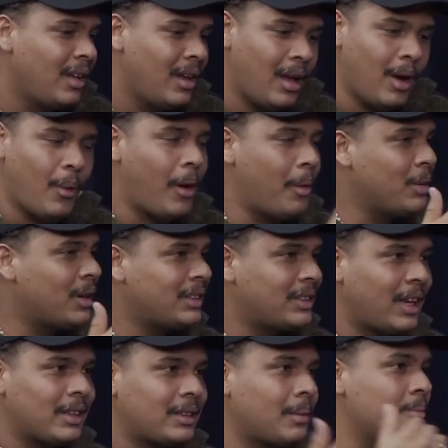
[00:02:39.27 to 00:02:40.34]
É, é um álbum que
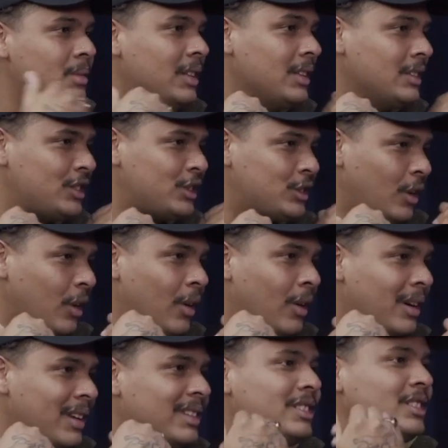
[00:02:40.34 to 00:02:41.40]
trata minhas
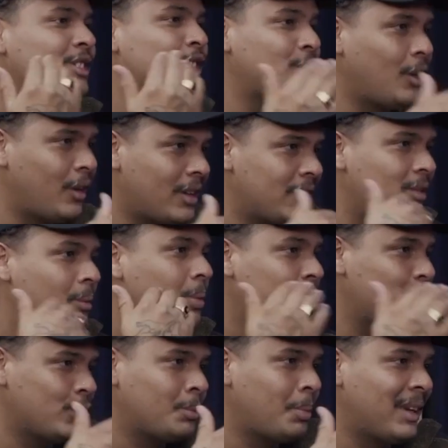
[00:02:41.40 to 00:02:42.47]
histórias e histórias de
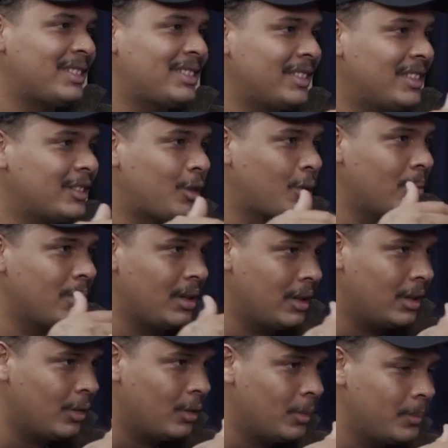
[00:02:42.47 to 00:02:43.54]
pessoas parecidas
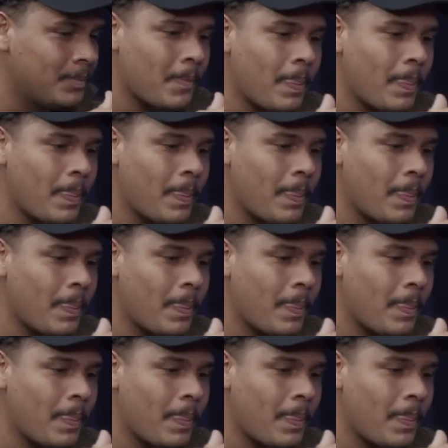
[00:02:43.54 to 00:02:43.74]
comigo.